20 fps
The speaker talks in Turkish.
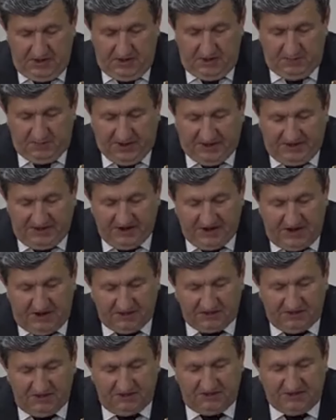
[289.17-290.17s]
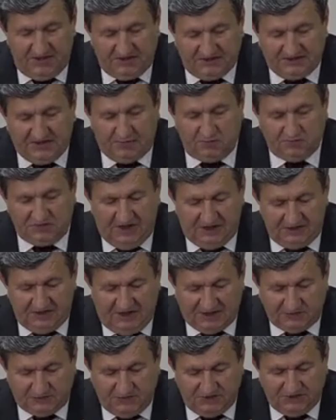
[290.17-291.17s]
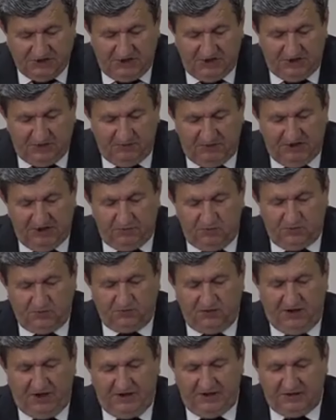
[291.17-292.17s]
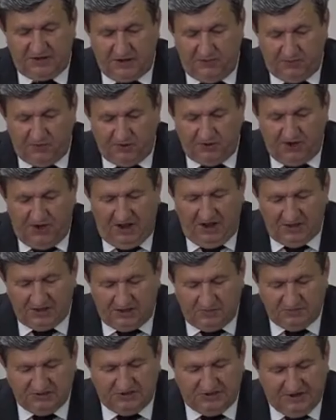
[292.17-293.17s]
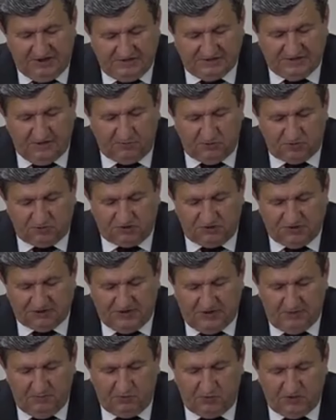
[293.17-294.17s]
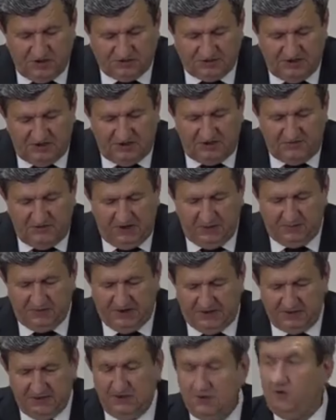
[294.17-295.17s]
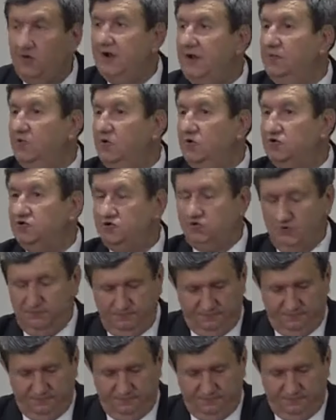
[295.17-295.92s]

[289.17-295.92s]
Pendik halkı denizden uzaklaşmış, 2023 faaliyet raporunda halkımızı denizle buluşturacak projeleri ve yapılanları göremiyoruz.